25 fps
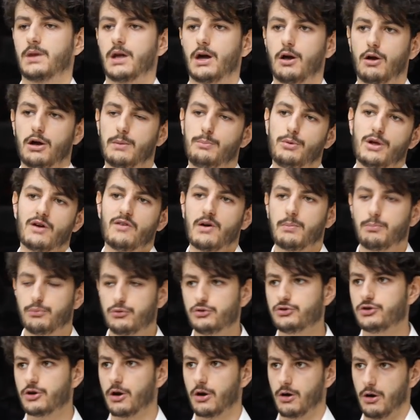Alors, il peut y avoir
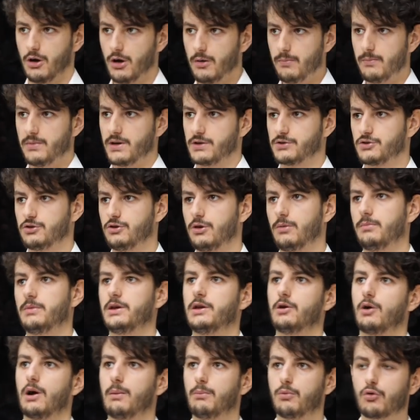plusieurs hubs, bien sûr, mais
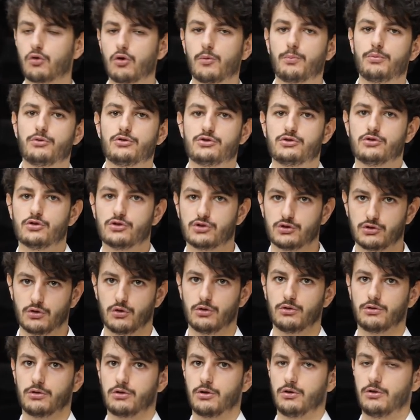il y aura beaucoup plus de
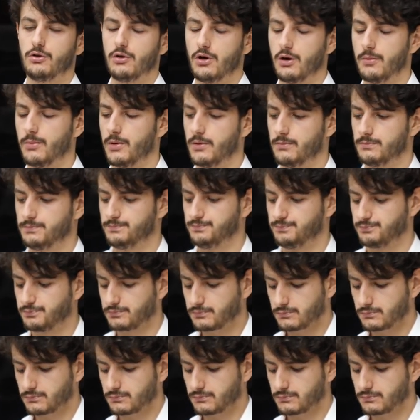zones que de hubs.